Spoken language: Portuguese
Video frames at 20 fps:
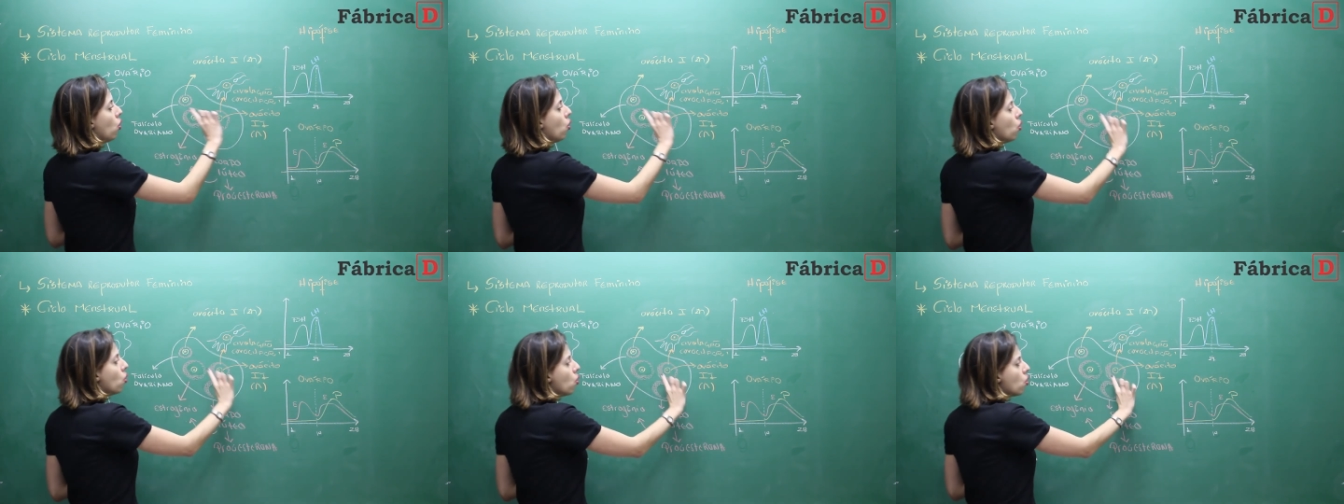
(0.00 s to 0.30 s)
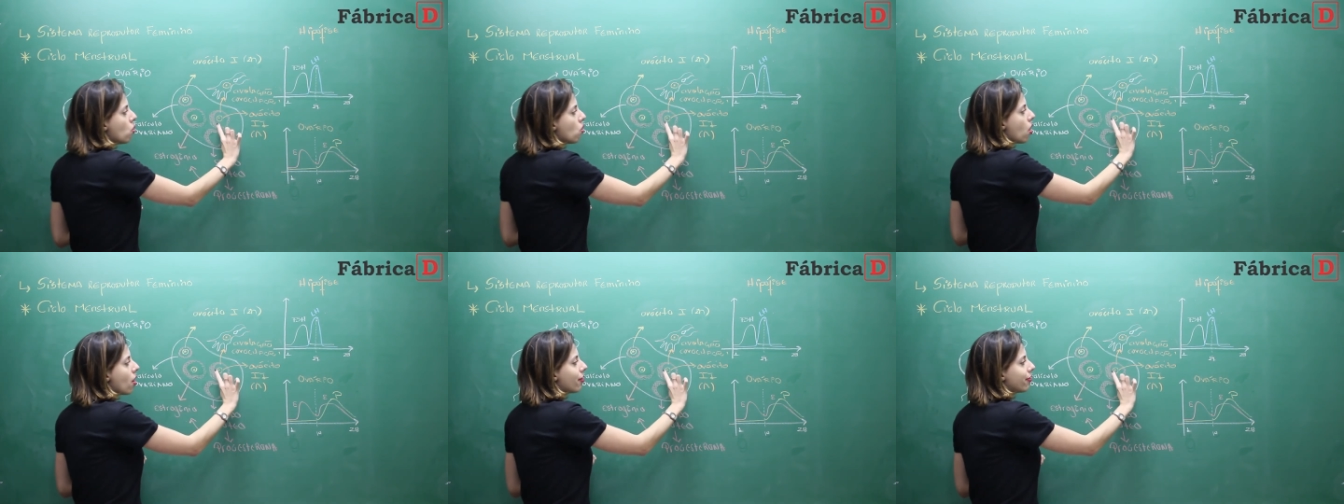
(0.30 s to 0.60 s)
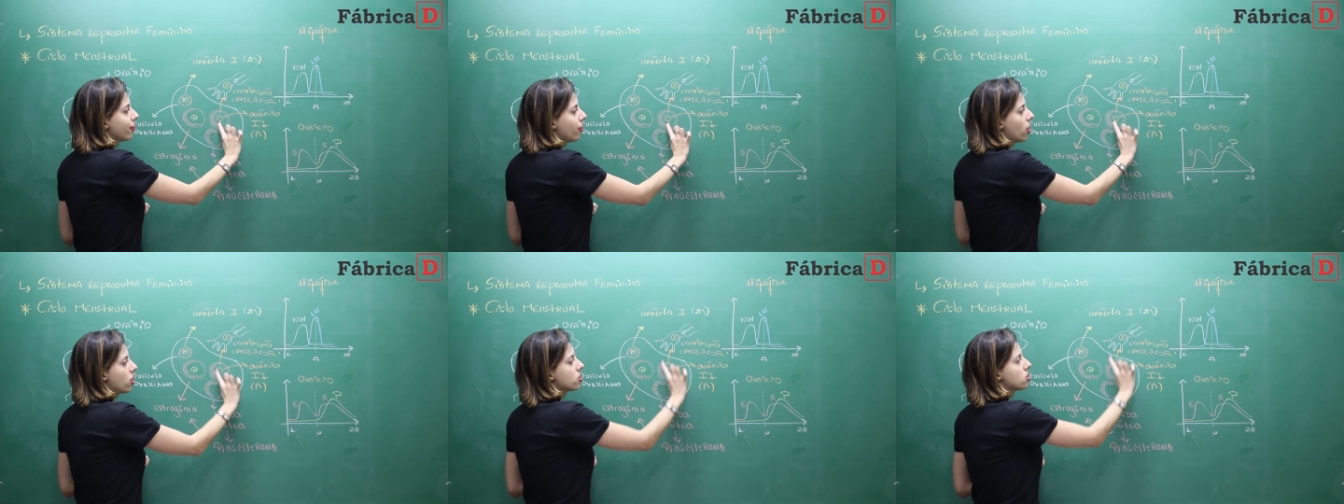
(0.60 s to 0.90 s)
um
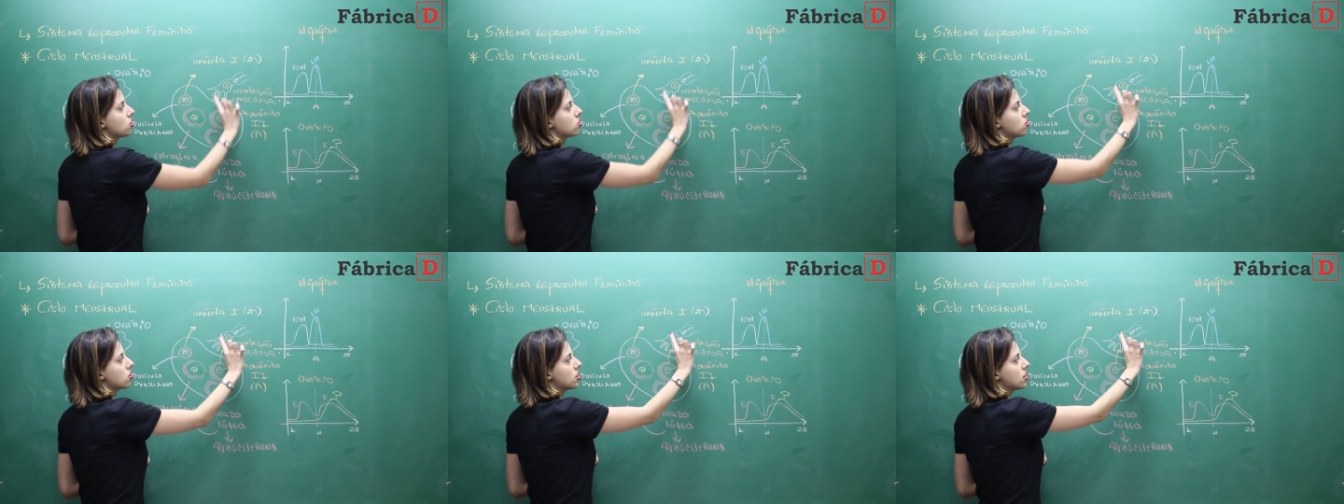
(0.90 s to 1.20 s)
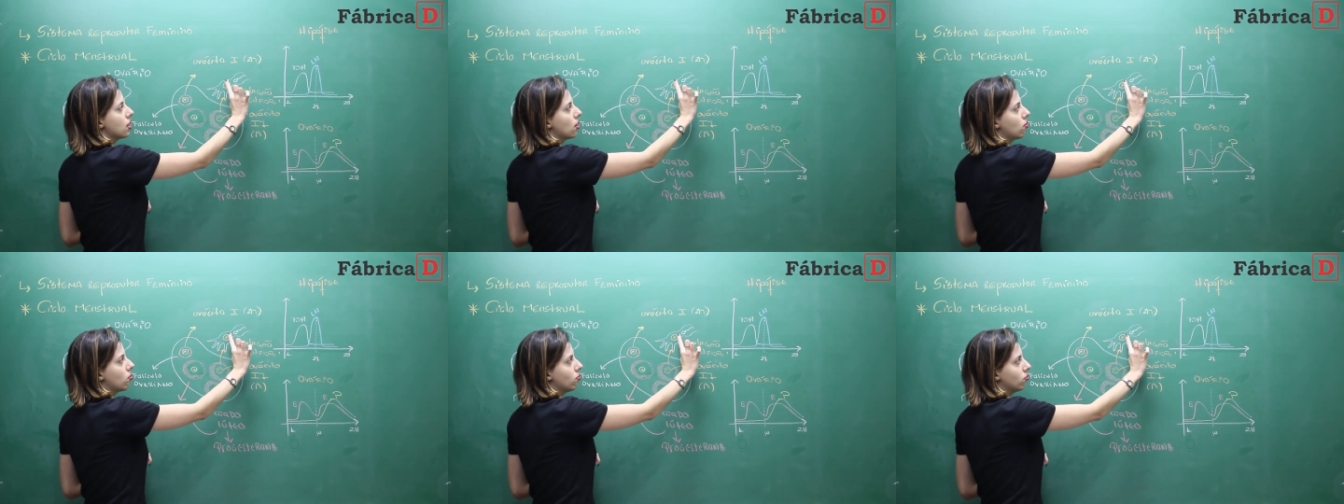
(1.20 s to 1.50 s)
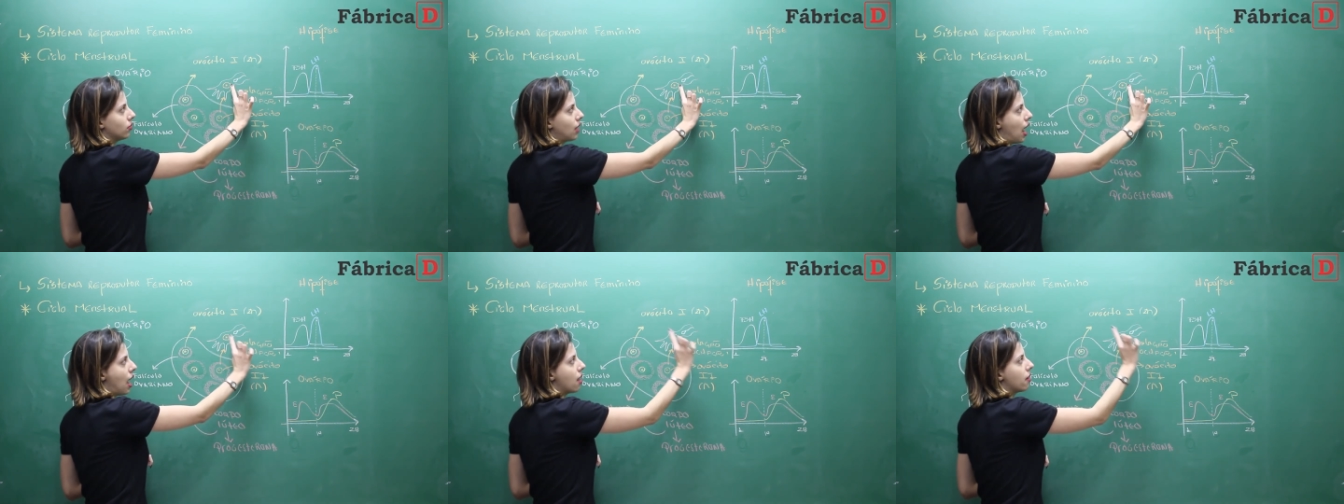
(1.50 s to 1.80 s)
ovócito
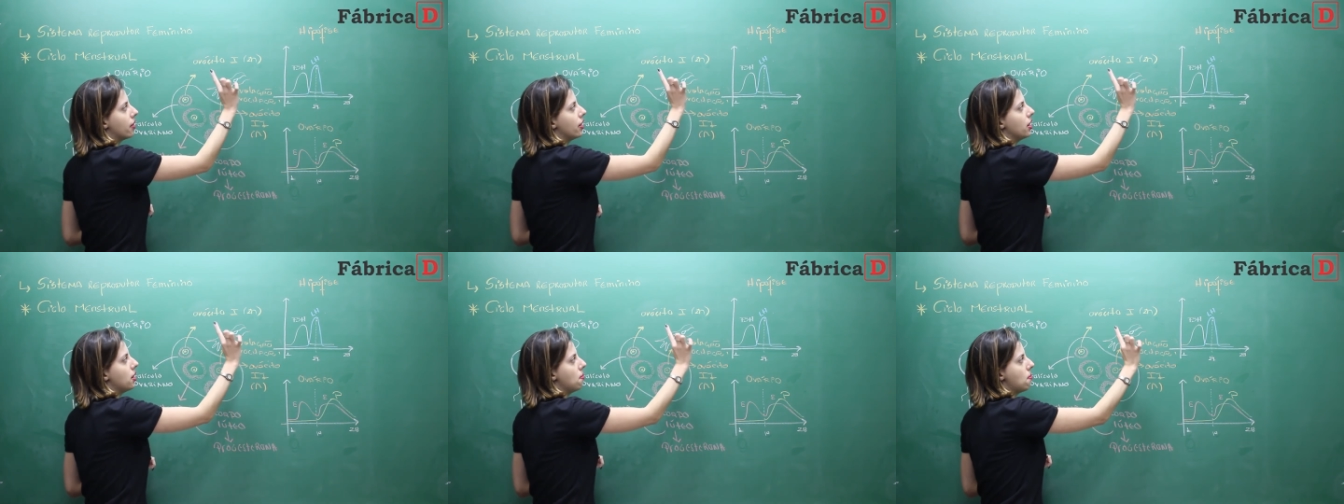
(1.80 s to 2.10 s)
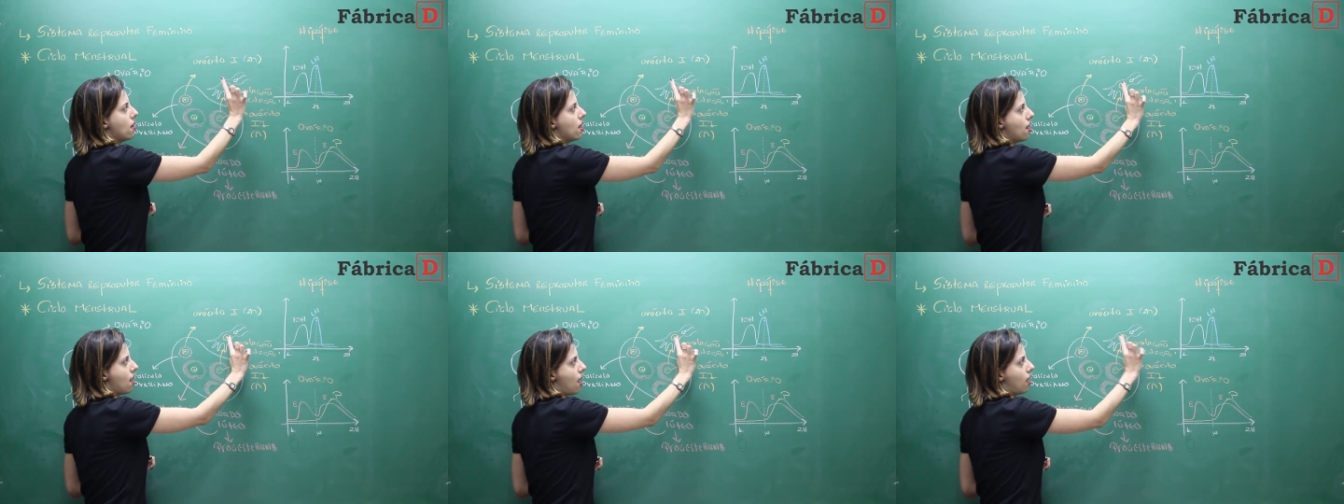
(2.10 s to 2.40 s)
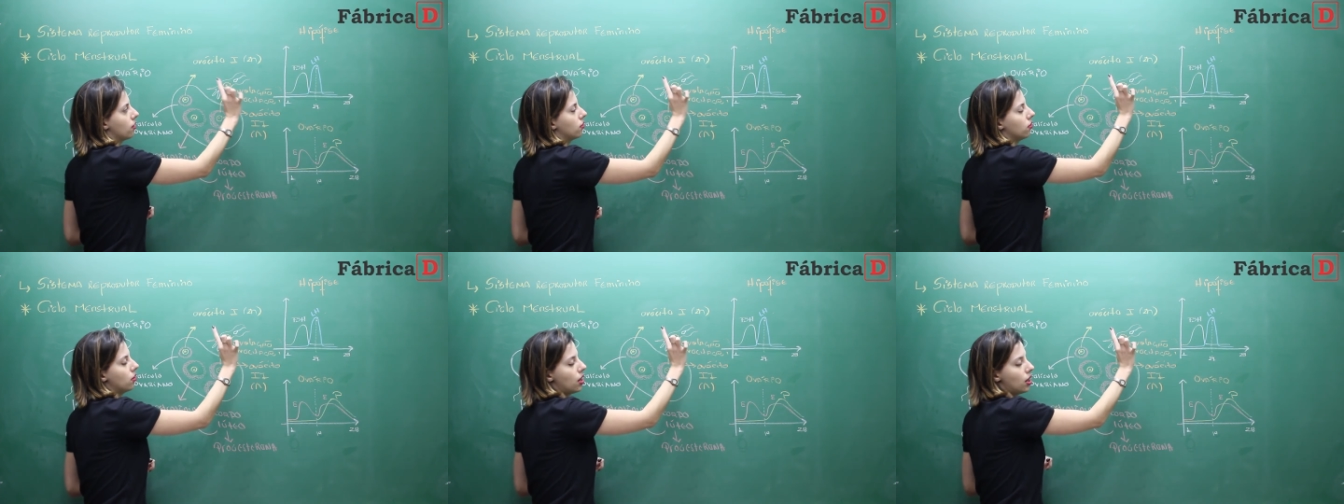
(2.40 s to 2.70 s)
secundário é
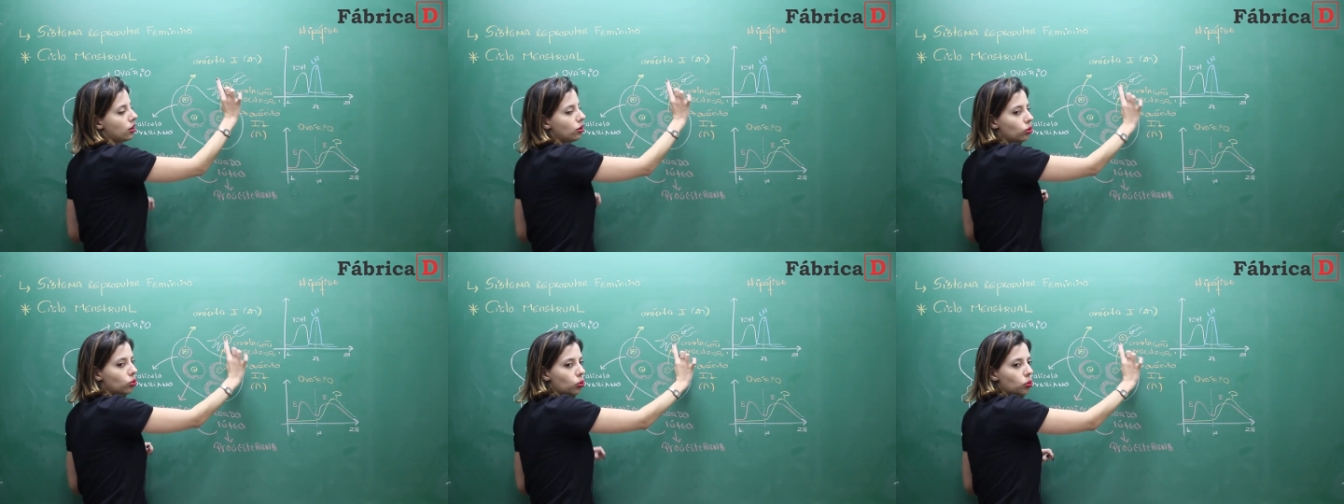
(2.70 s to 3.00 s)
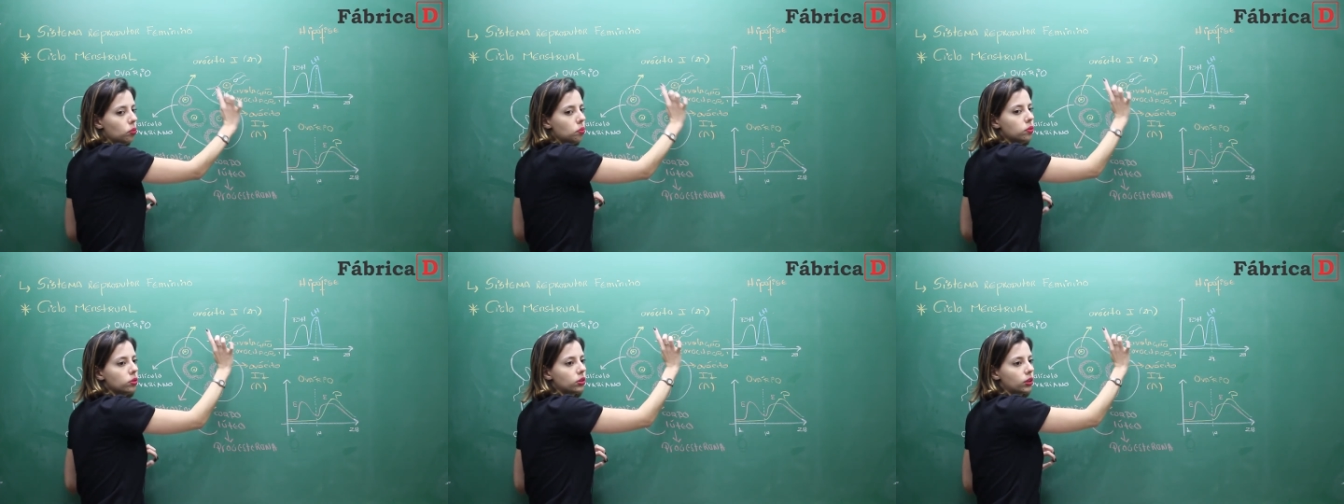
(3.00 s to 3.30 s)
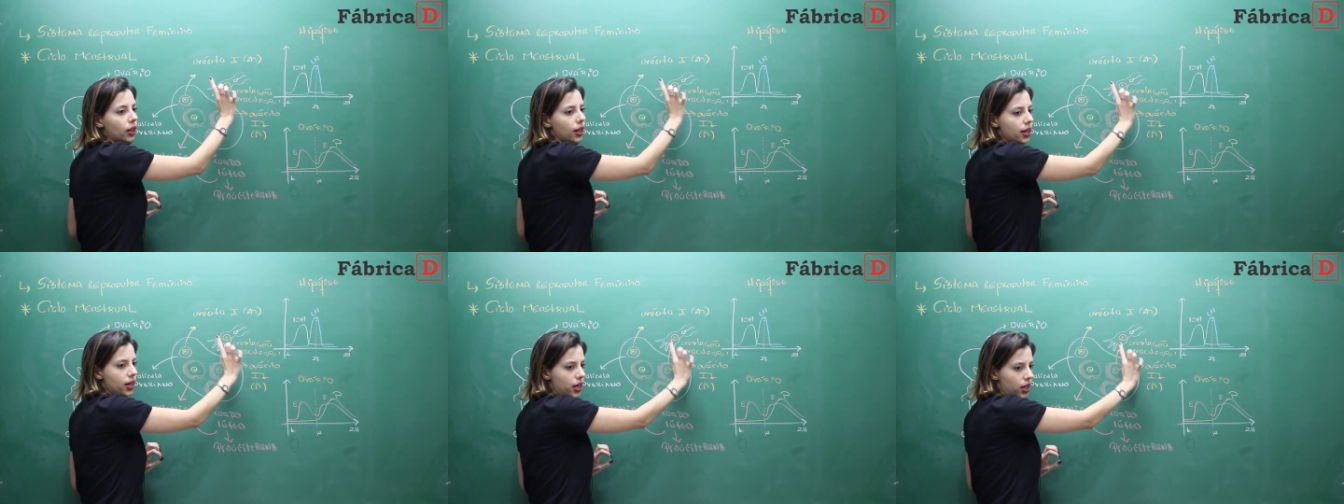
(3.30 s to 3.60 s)
liberado na tubo
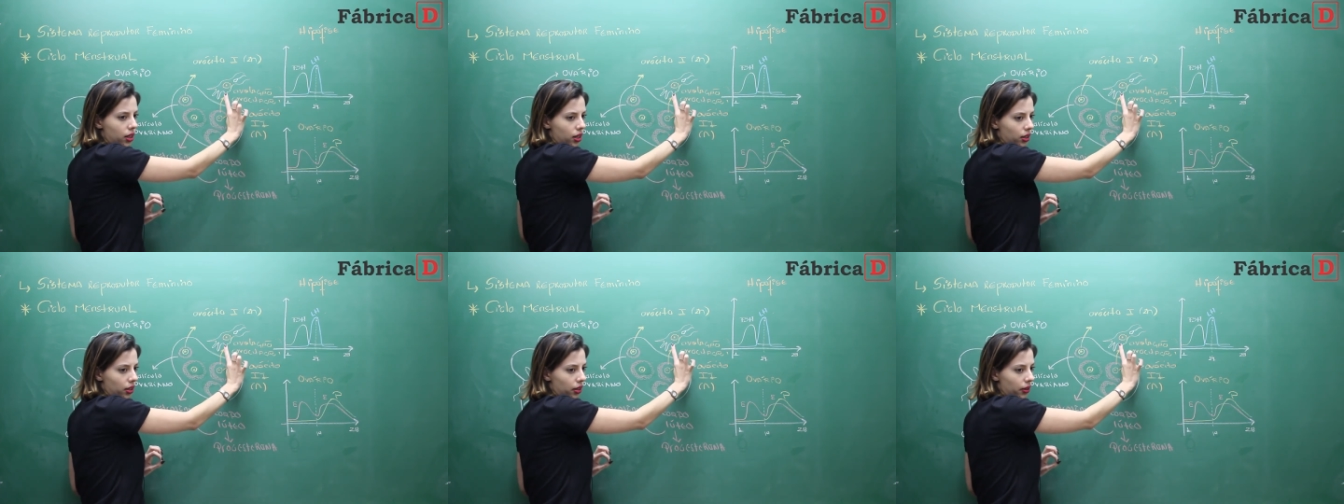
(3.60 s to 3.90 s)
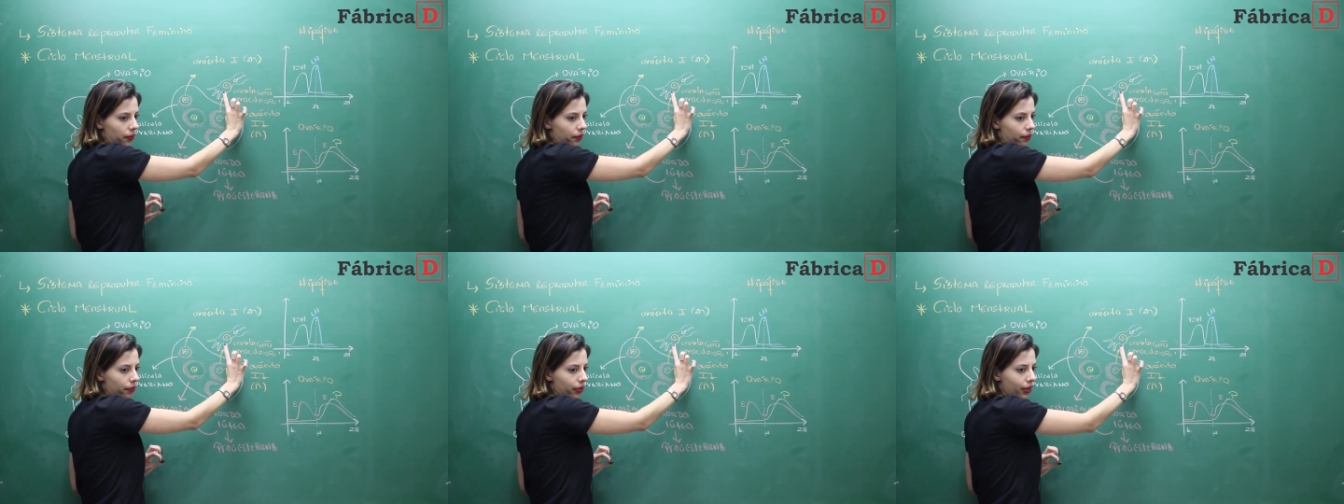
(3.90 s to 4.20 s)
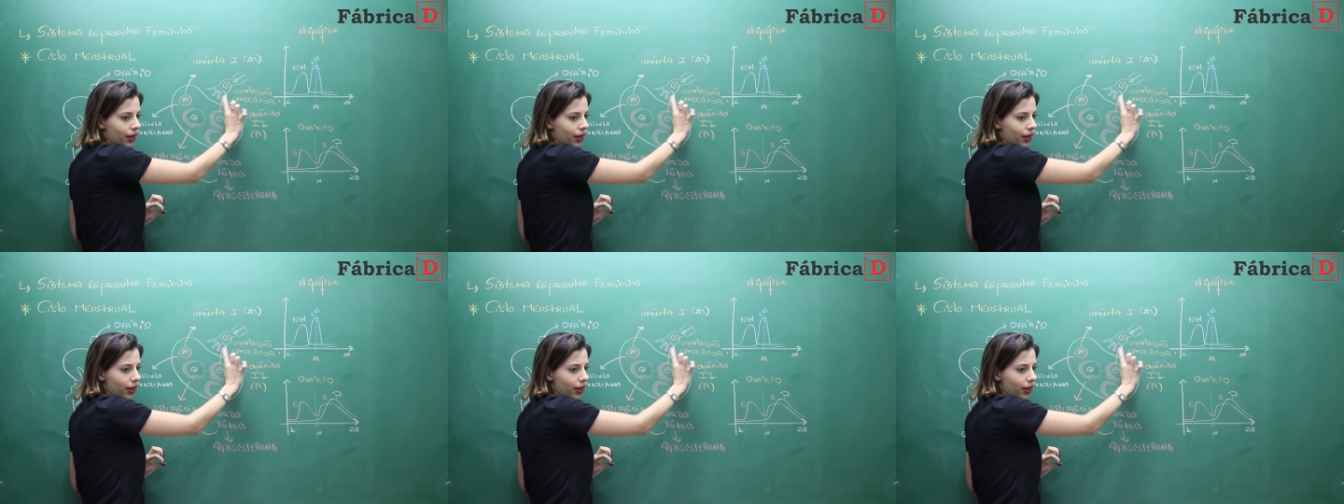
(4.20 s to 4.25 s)
uterina.